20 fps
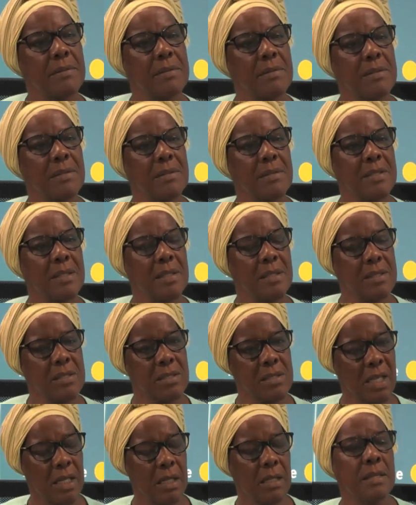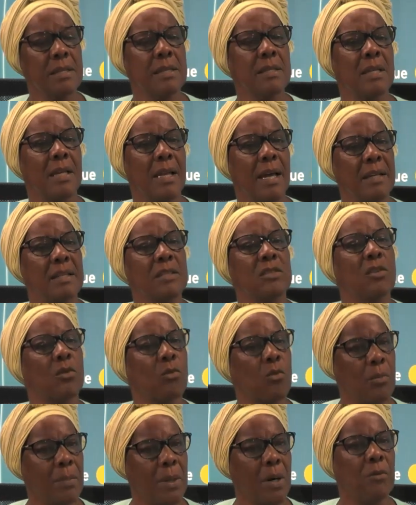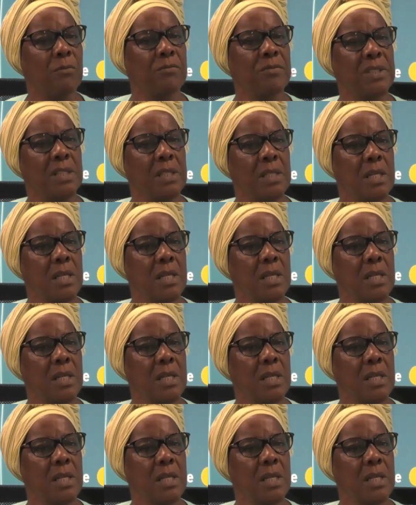C'est celle liste, c'est la liste de combat va